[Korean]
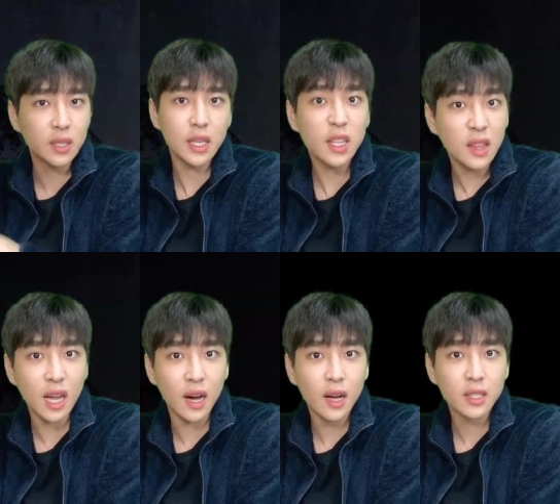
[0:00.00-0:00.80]

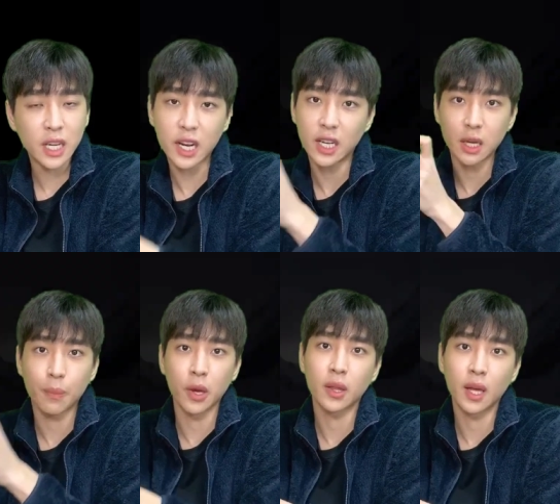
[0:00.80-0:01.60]
있다, 자리가 잡혀
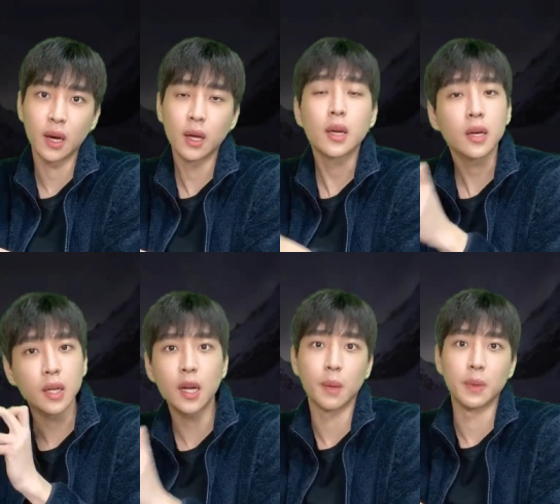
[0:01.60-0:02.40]
있다. 큰일
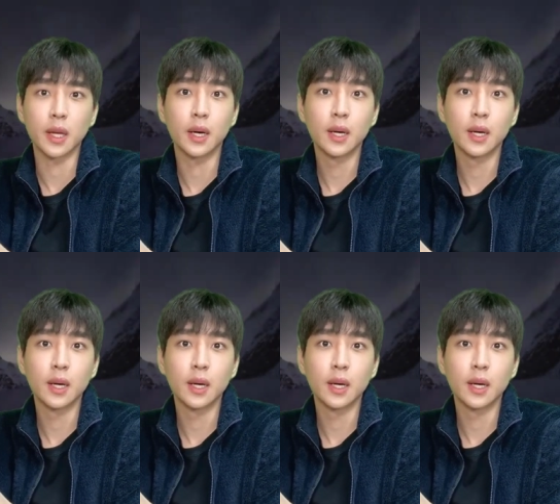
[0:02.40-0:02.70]
납니다.